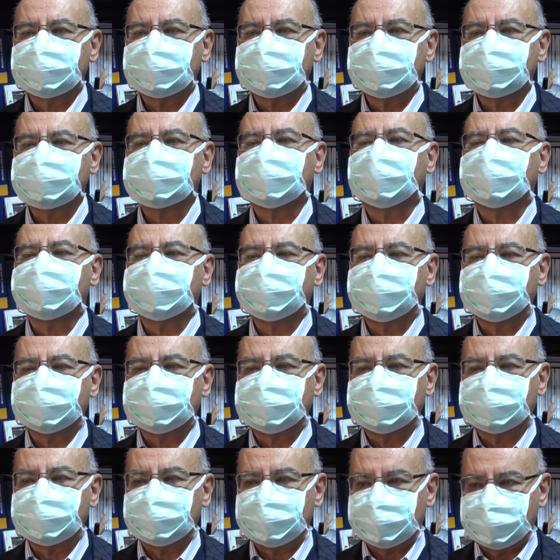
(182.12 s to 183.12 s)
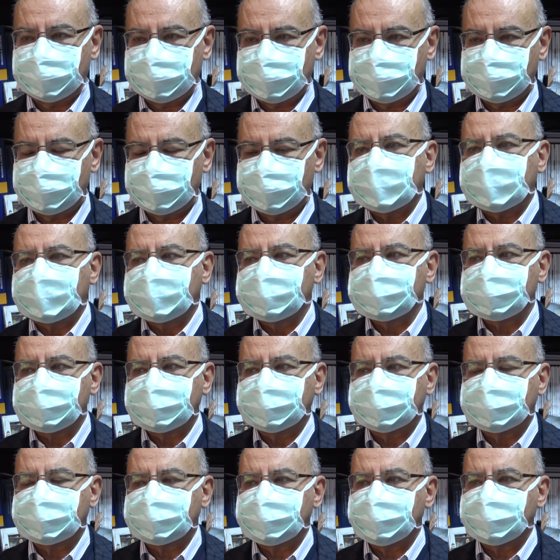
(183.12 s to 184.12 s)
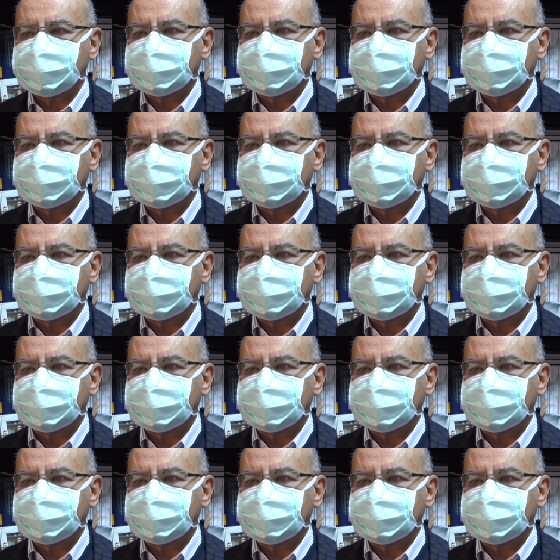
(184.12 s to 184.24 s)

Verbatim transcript: e, çıkarmamak gerekiyor. Aşıların